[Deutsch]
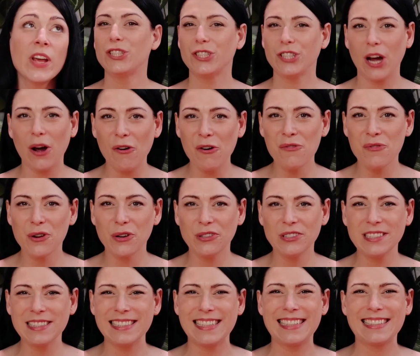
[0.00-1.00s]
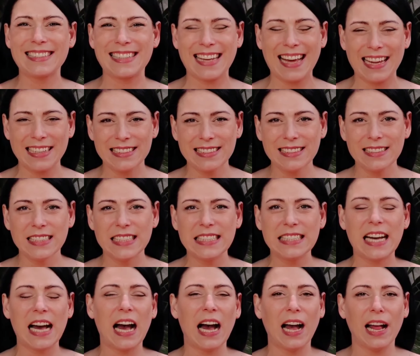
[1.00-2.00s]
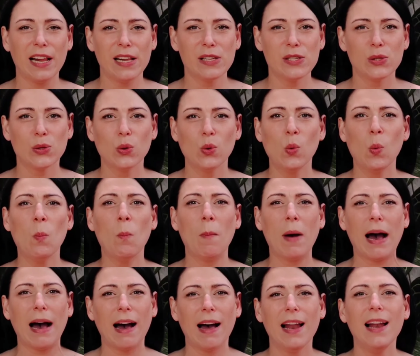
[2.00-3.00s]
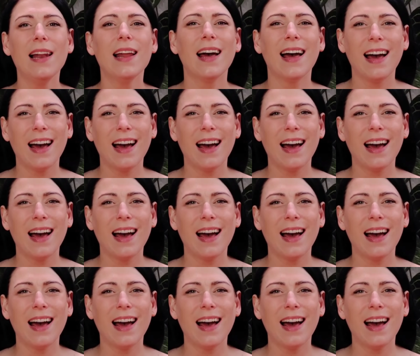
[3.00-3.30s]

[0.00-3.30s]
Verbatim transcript: Schauen wir uns das Ganze also mal